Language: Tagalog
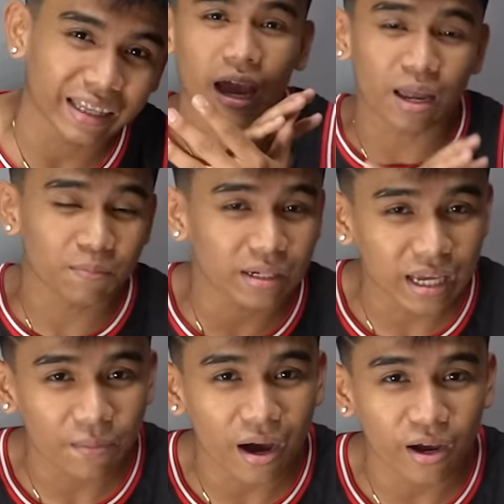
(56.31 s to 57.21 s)
Kahit
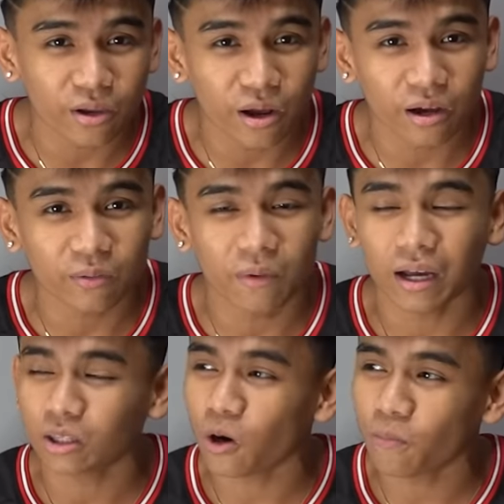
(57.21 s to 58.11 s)
magsama kayo ng
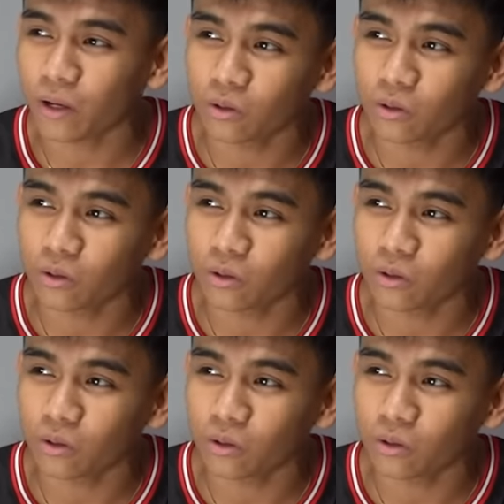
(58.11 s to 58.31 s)
mga tropa